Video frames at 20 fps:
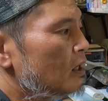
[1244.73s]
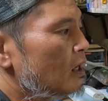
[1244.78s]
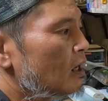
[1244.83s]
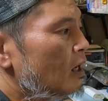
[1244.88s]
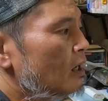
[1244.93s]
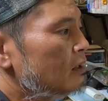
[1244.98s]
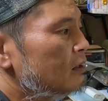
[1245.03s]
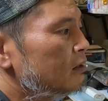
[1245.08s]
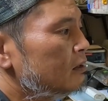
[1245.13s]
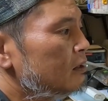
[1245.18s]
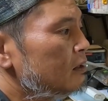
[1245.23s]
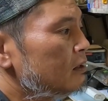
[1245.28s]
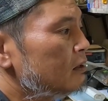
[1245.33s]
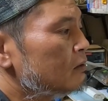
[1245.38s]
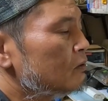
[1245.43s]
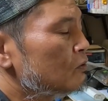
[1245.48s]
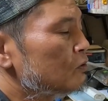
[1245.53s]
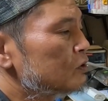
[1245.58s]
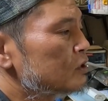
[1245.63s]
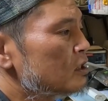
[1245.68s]
あって、
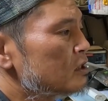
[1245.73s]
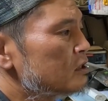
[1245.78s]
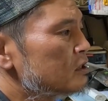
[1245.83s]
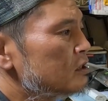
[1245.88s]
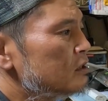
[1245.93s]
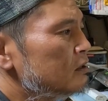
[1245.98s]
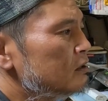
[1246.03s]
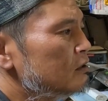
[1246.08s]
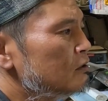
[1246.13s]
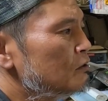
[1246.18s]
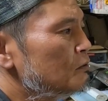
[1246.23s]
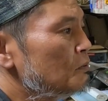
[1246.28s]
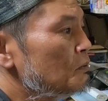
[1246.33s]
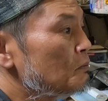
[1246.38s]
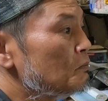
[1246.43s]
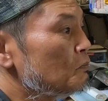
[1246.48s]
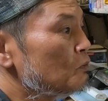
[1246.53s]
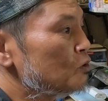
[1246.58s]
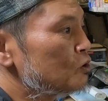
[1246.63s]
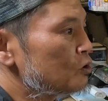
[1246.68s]
小三振っていうの
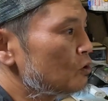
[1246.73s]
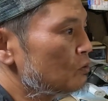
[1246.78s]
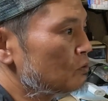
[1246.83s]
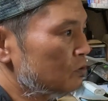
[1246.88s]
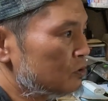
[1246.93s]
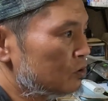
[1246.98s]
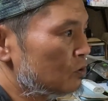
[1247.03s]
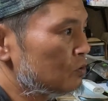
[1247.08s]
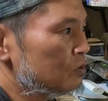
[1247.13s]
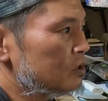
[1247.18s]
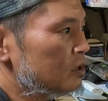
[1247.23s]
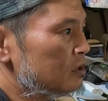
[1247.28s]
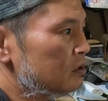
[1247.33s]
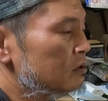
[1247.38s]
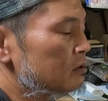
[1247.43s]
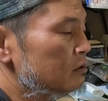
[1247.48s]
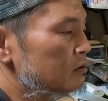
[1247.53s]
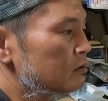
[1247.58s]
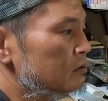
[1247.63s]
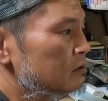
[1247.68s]
ももちろん存在
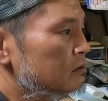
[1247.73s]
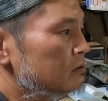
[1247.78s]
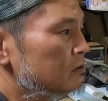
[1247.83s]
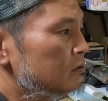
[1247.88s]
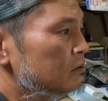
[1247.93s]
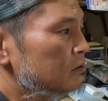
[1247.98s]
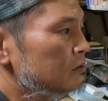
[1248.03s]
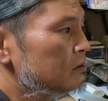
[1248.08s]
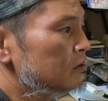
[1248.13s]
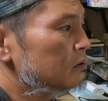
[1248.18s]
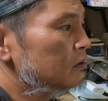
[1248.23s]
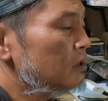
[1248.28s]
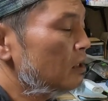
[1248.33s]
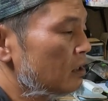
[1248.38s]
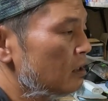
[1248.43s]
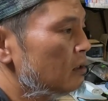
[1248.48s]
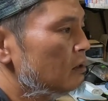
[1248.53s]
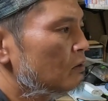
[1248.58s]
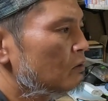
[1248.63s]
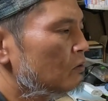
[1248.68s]
する、
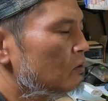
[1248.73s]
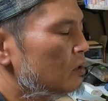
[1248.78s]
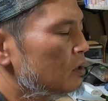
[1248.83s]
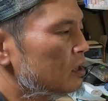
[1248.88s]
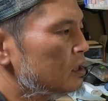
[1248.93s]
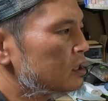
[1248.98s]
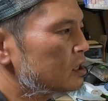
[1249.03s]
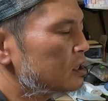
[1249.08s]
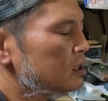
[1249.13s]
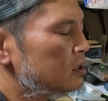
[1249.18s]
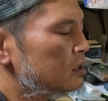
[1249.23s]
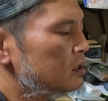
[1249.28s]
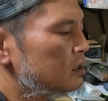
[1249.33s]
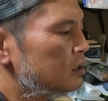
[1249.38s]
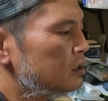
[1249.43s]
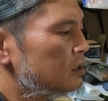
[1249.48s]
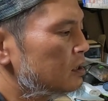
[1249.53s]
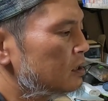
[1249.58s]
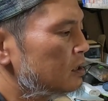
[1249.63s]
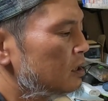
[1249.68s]
ね、お
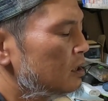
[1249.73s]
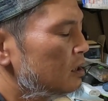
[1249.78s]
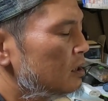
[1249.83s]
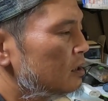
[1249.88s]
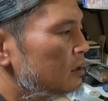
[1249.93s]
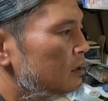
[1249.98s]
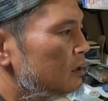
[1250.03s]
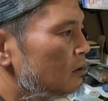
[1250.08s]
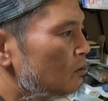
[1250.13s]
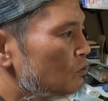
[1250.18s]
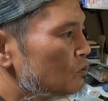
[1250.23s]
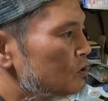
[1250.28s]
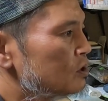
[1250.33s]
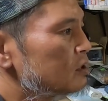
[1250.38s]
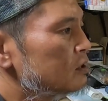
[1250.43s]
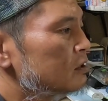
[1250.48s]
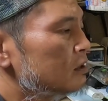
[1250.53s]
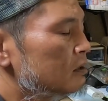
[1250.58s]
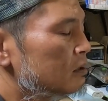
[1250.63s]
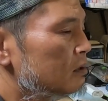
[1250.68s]
話だろう
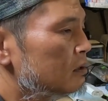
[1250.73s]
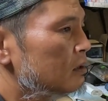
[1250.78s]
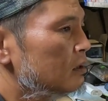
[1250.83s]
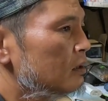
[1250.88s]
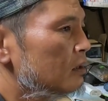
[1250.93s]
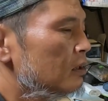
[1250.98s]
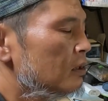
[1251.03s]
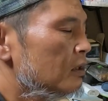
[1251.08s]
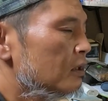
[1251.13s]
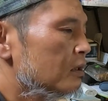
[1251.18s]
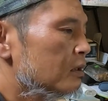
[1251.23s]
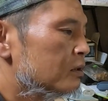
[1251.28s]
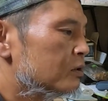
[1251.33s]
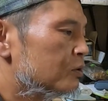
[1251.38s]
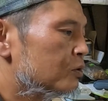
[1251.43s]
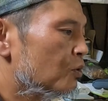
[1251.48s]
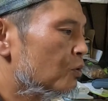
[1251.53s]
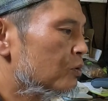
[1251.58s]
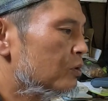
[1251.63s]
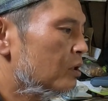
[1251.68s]
しさ、
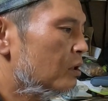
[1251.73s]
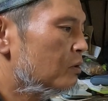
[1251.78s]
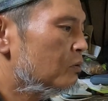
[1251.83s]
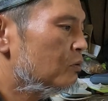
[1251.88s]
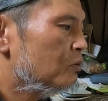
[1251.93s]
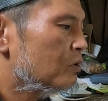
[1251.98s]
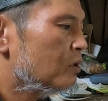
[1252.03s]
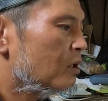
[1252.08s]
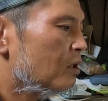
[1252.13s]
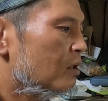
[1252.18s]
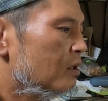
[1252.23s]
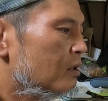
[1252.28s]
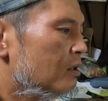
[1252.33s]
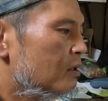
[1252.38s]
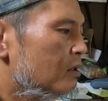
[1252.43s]
そんなの考